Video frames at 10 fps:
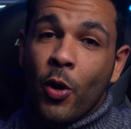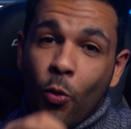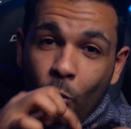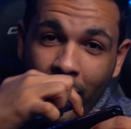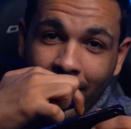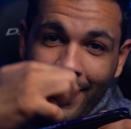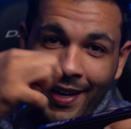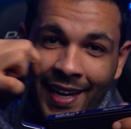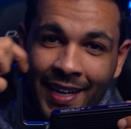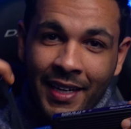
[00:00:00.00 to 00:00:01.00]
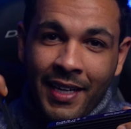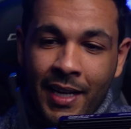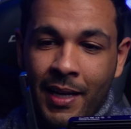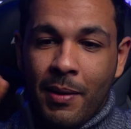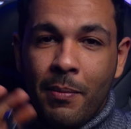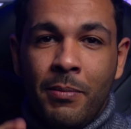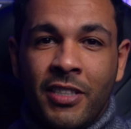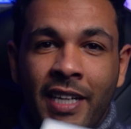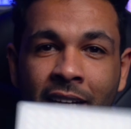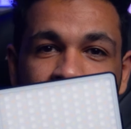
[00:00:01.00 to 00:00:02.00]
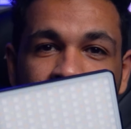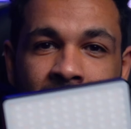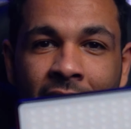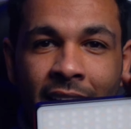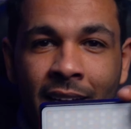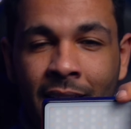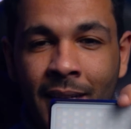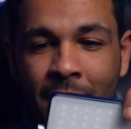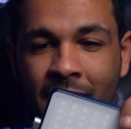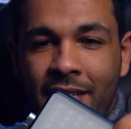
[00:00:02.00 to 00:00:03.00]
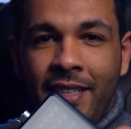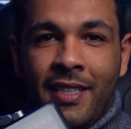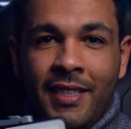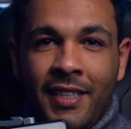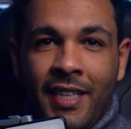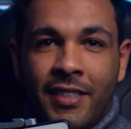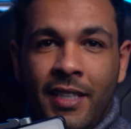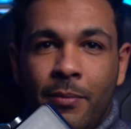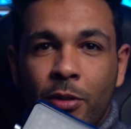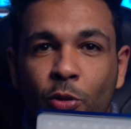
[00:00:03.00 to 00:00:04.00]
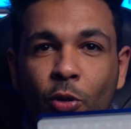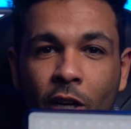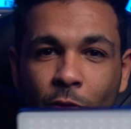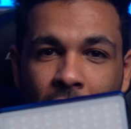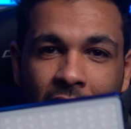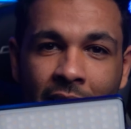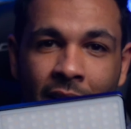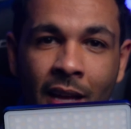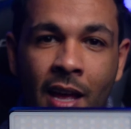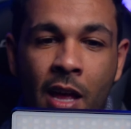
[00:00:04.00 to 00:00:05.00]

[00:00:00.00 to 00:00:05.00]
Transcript: واقدر احركها بالشكل اللي اللي مثلا انت تحتاجه بالطول او بالعرض